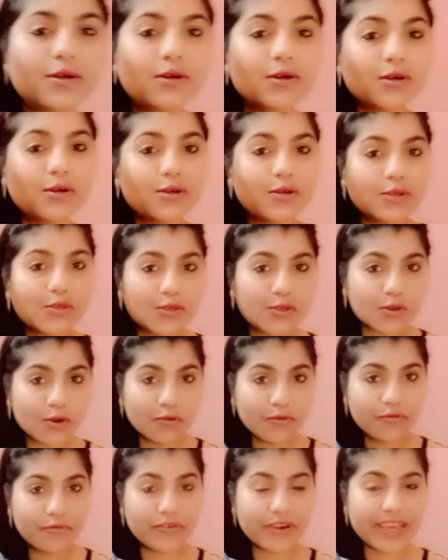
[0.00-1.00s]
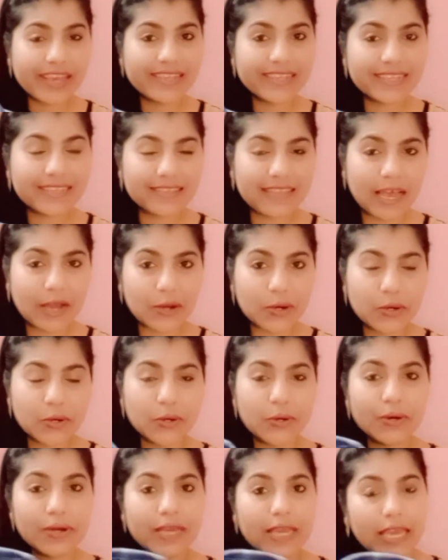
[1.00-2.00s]
আর সো ফ্রেন্ডস দেখো
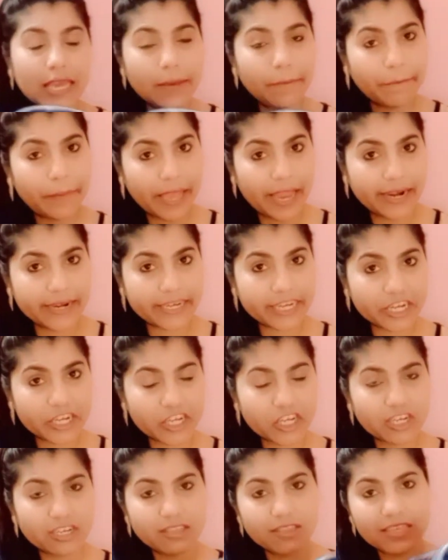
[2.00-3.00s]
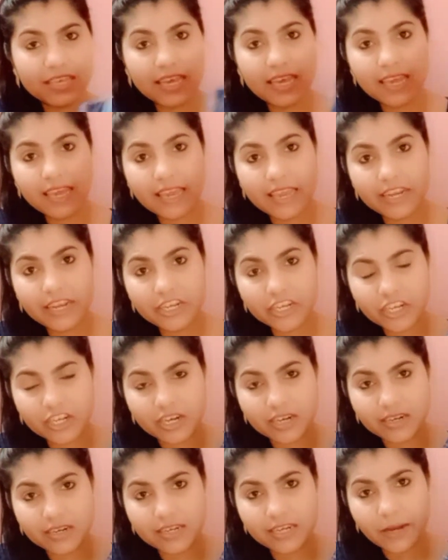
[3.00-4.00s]
এই প্যান্টটার সাথে এই
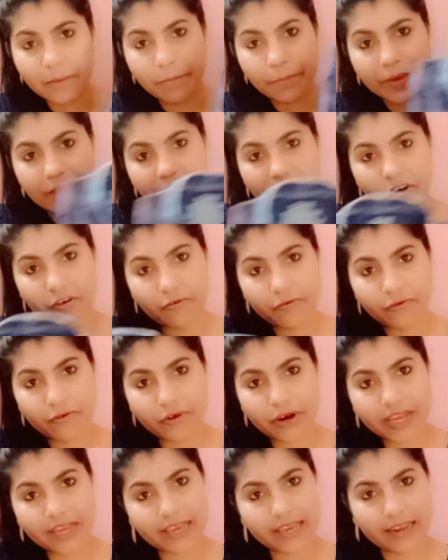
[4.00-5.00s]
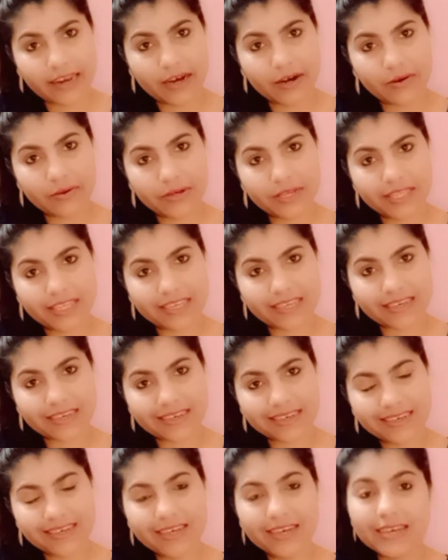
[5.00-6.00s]
শার্টটা পেয়ার অফ করে কেনা হয়েছে
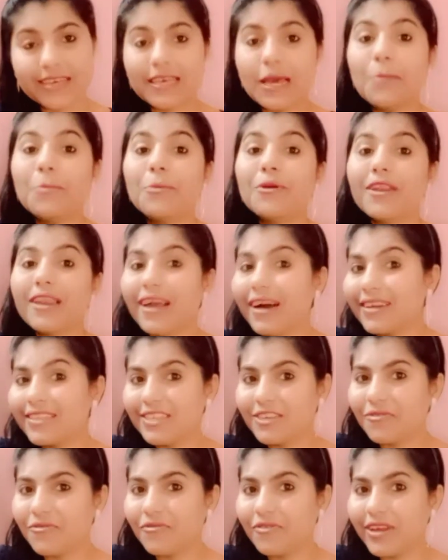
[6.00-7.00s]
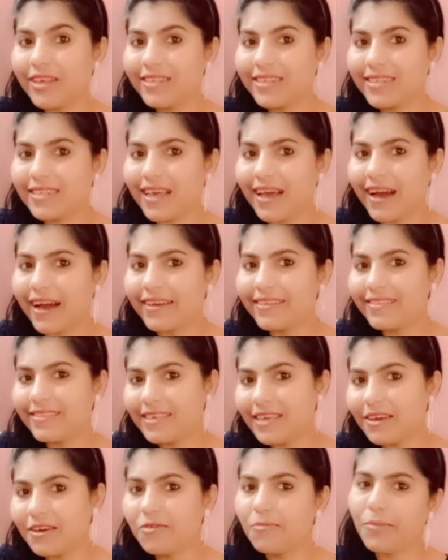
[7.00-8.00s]
কেমন লাগছে ফ্রেন্ডস আই
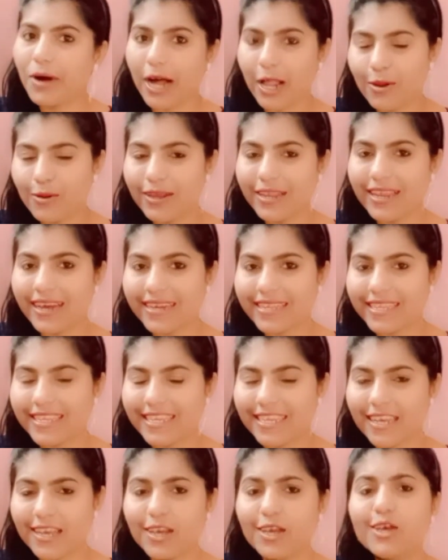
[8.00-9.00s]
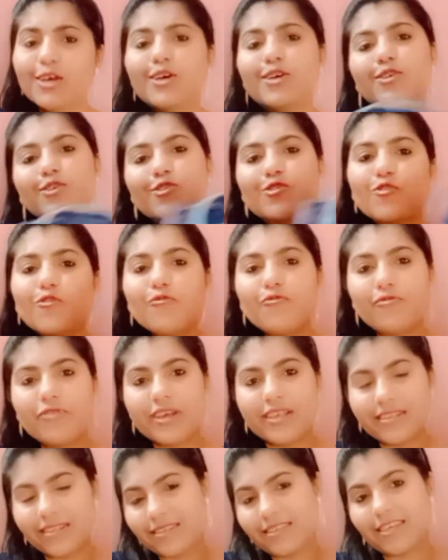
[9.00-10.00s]
থিঙ্ক ভালোই লাগছে সো
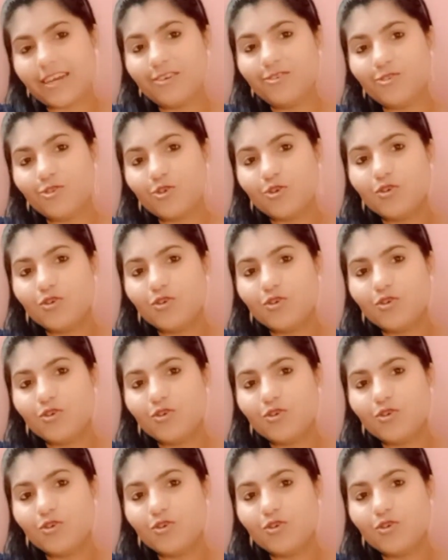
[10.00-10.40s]
ফ্রেন্ডস জানো তো